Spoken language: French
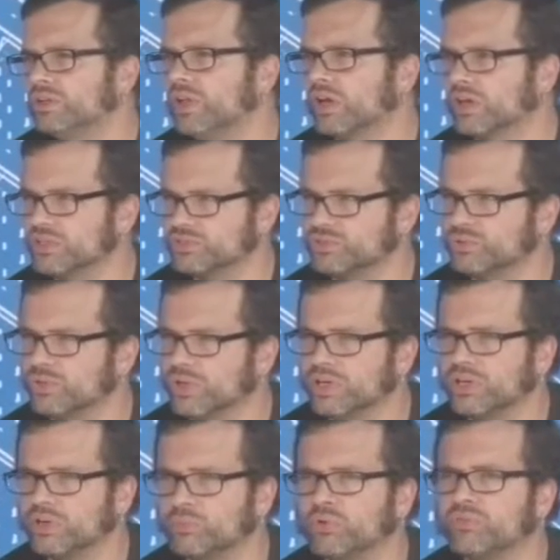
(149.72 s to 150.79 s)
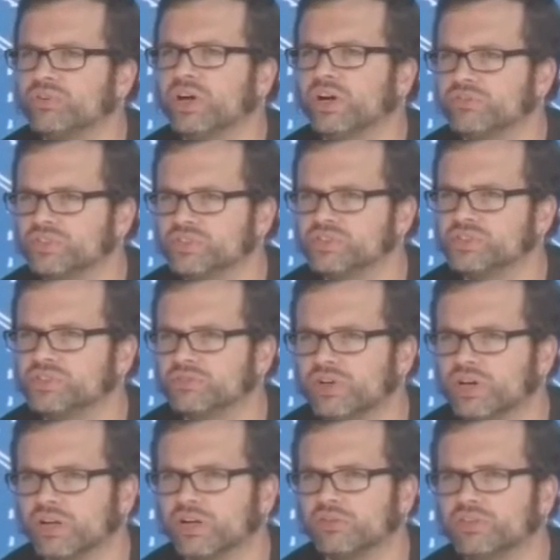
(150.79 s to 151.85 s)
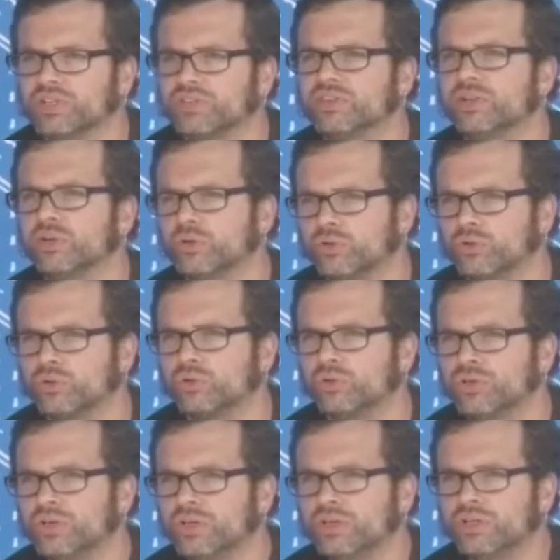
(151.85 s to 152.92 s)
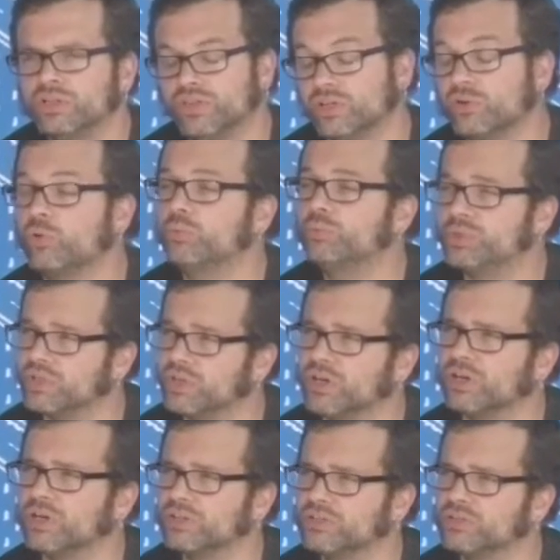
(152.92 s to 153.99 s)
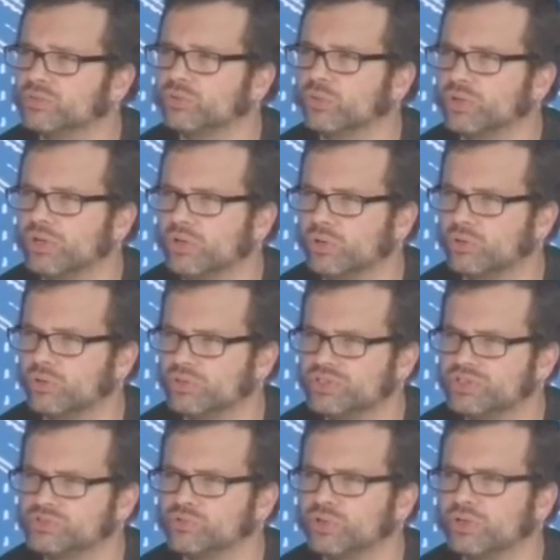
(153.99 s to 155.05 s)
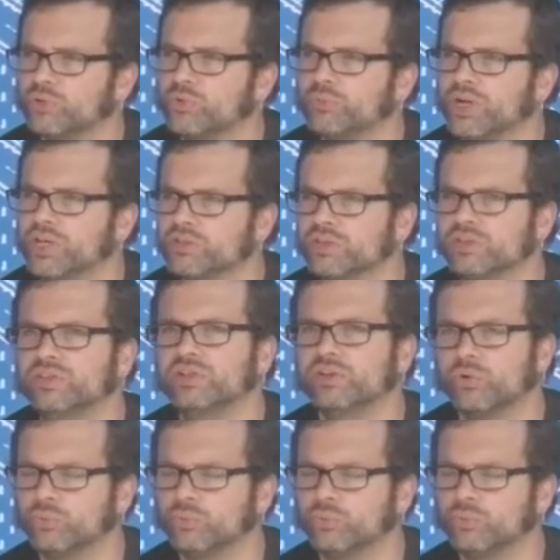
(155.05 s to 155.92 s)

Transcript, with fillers: de la région R pour faire un festival avec des locaux, des groupes qui, sont dans les locaux en gestion accompagnée, des